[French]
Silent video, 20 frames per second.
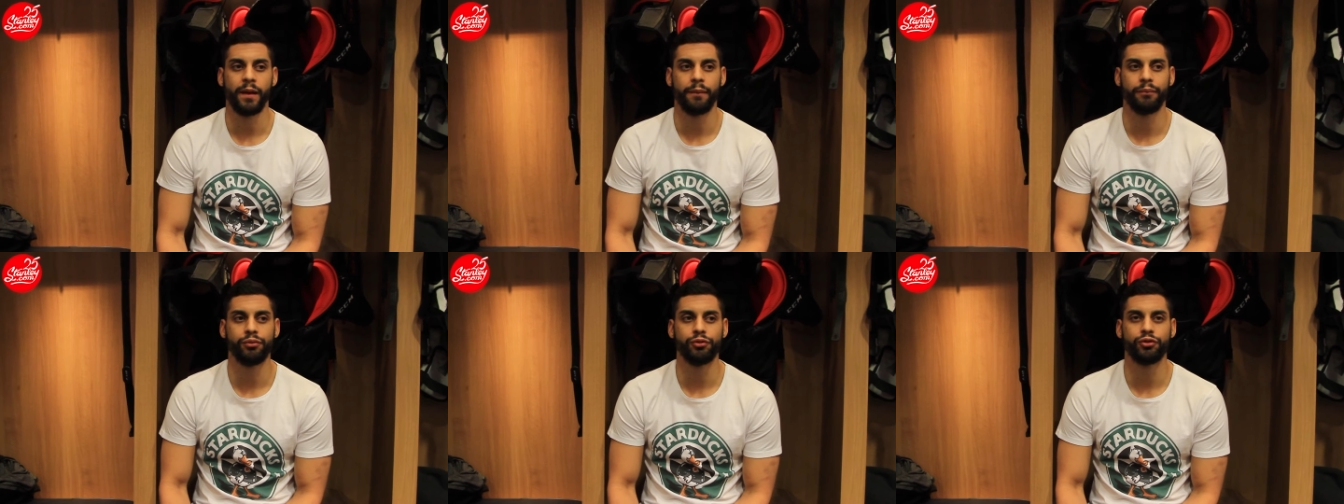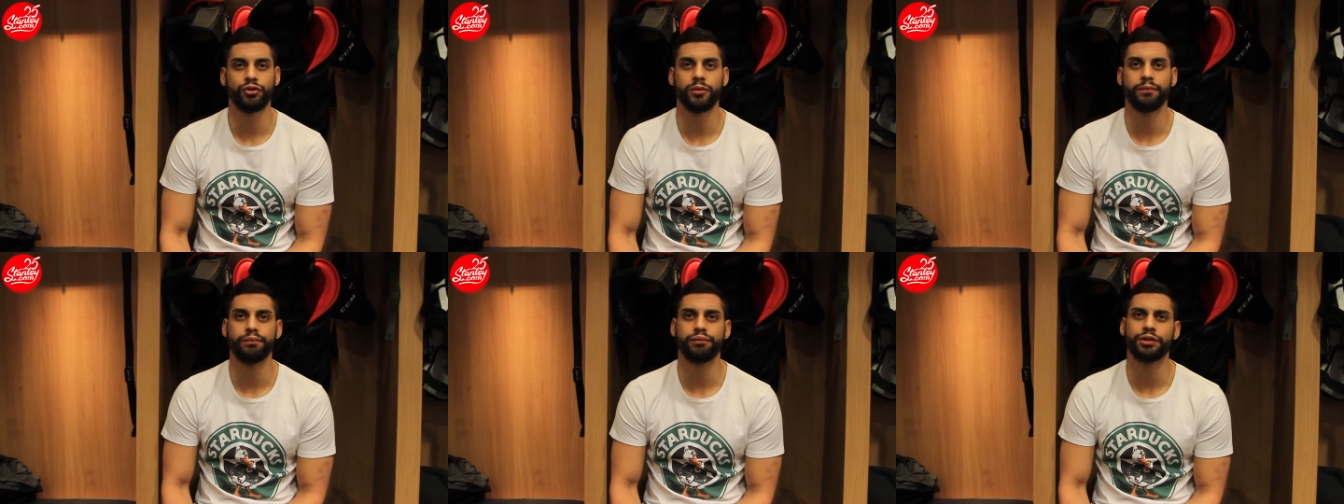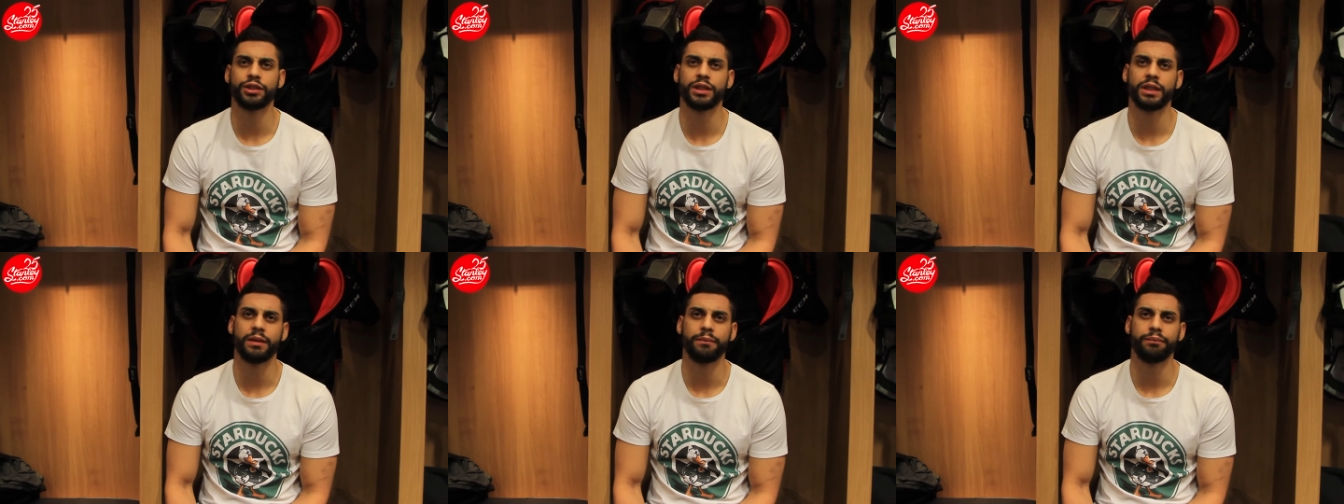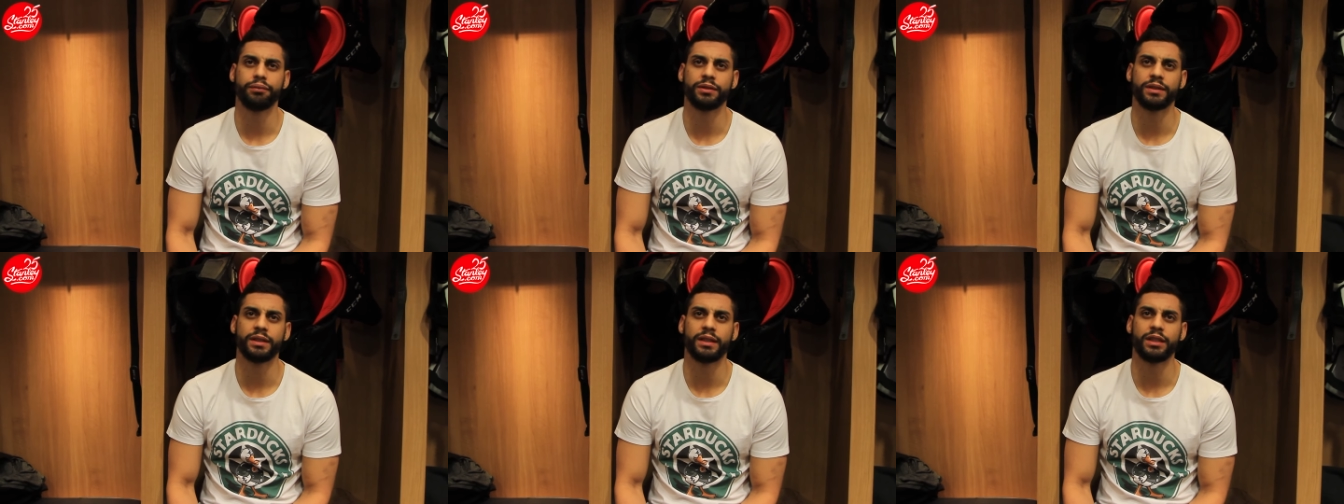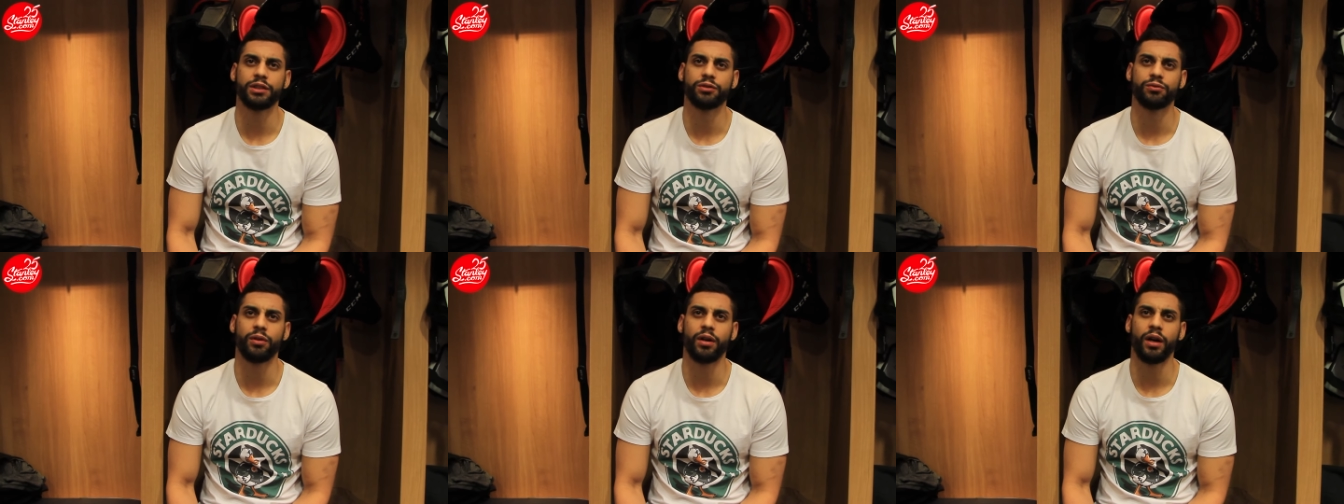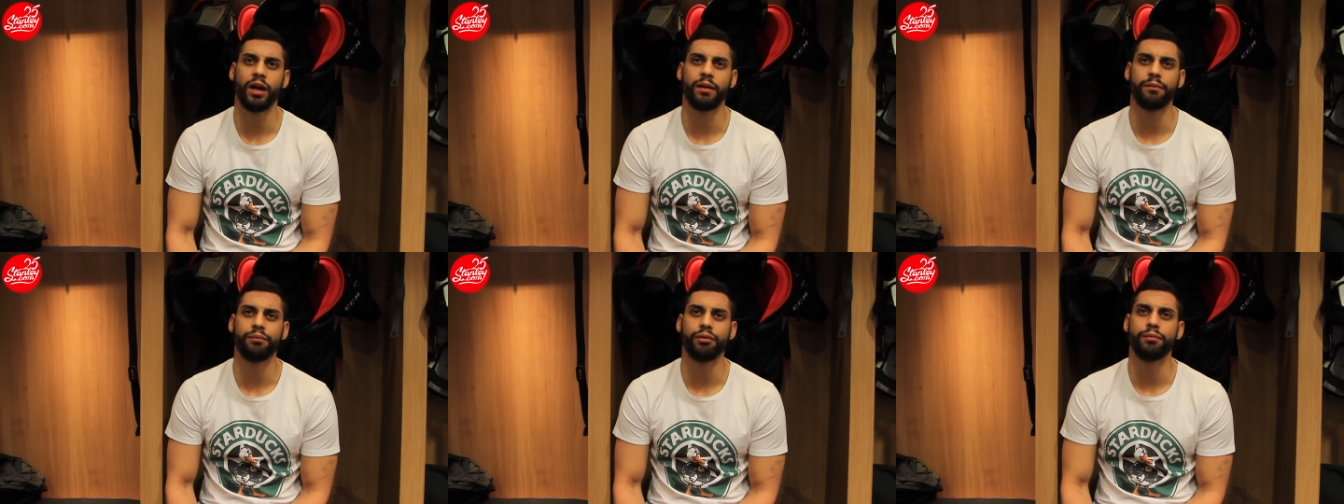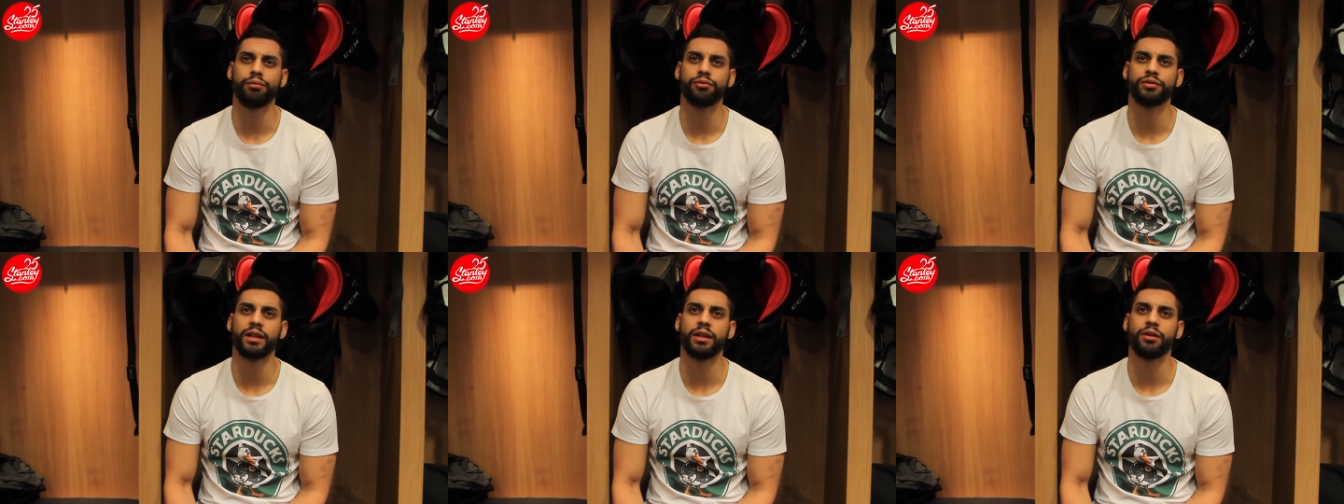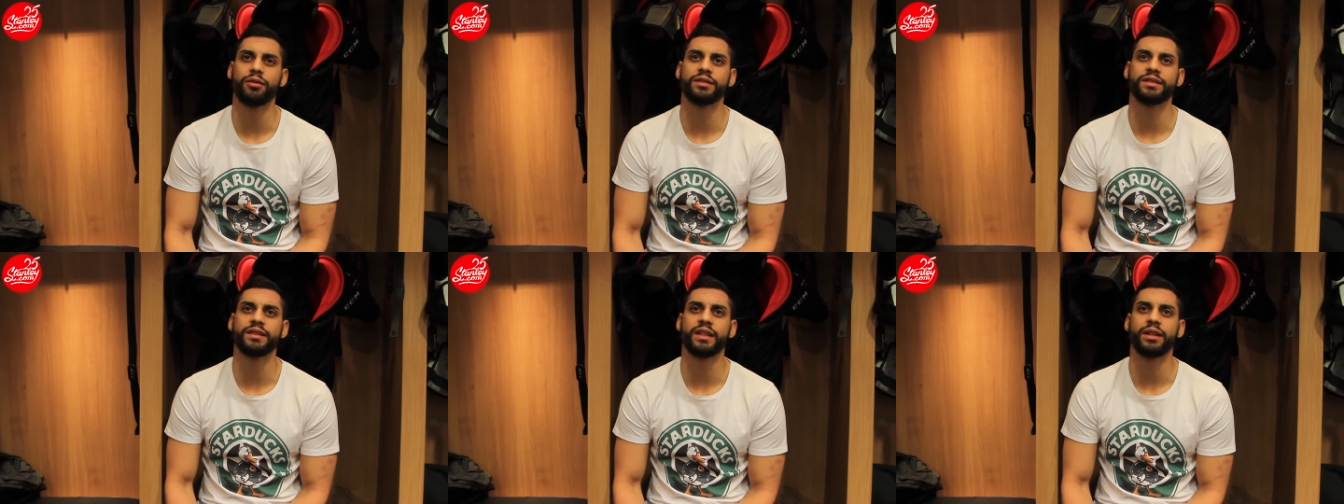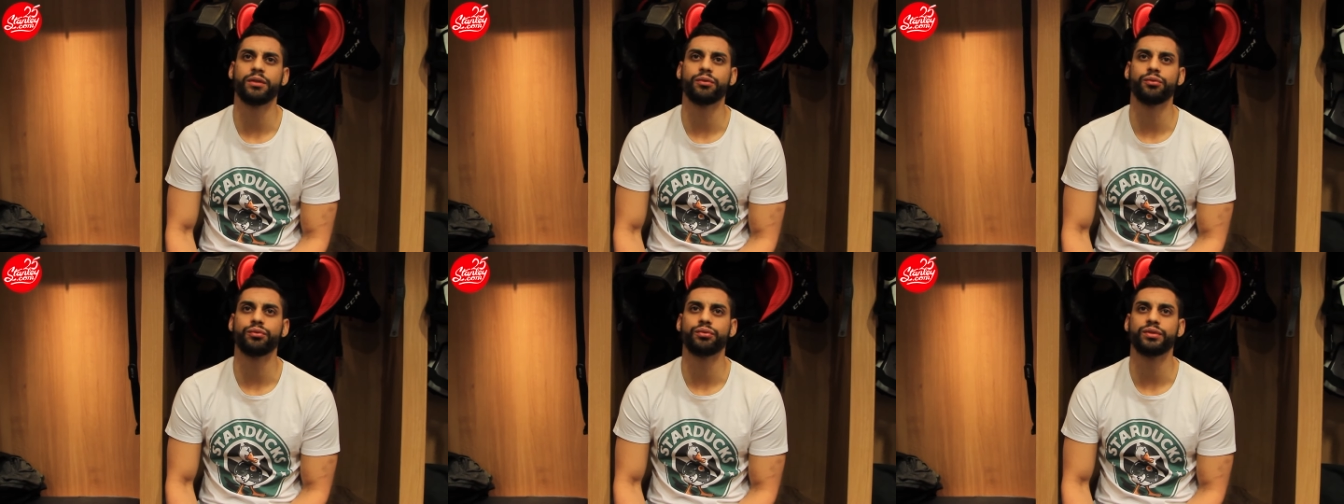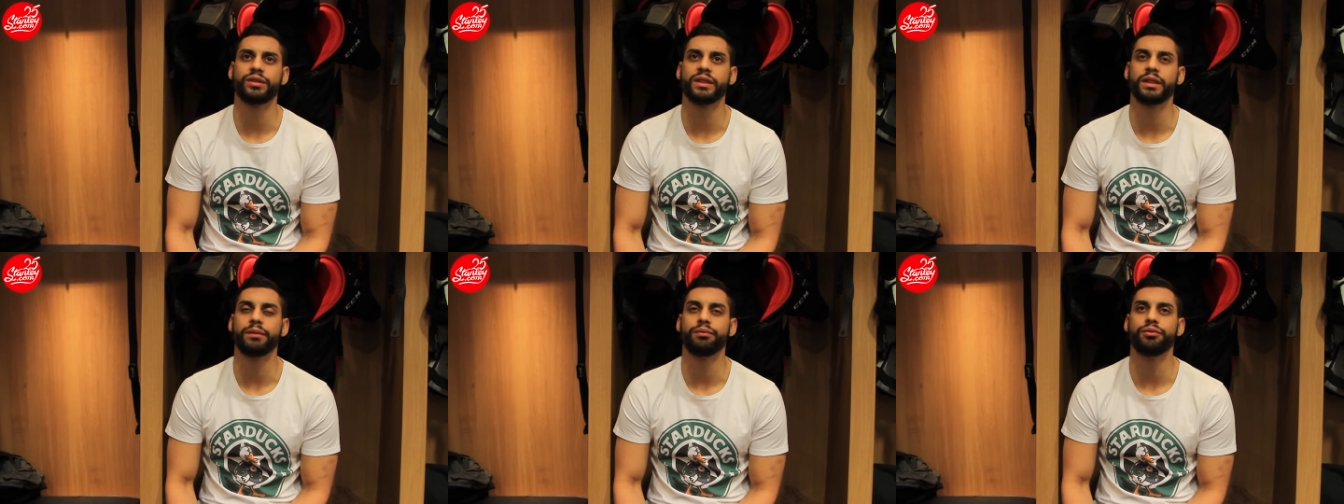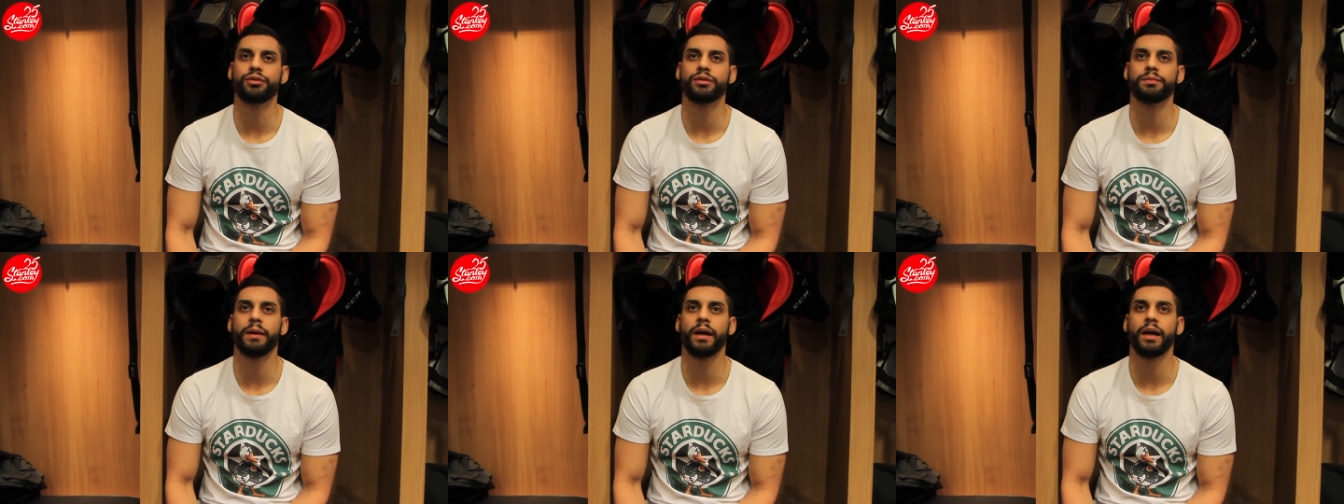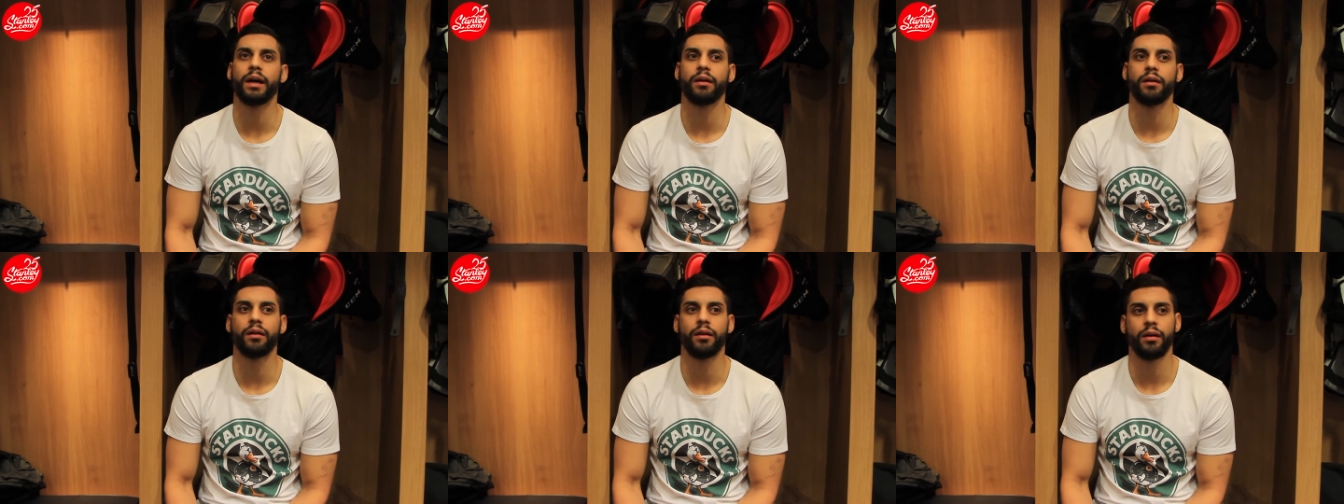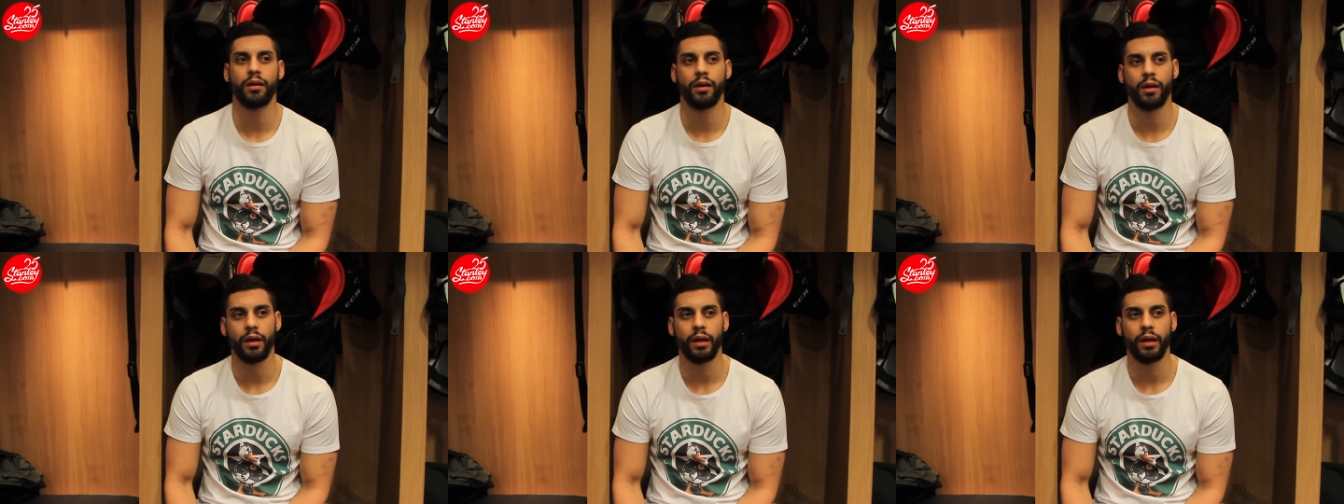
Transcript: plus de pousser, les joueurs un peu plus à l'ancienne où c'était plus par euh,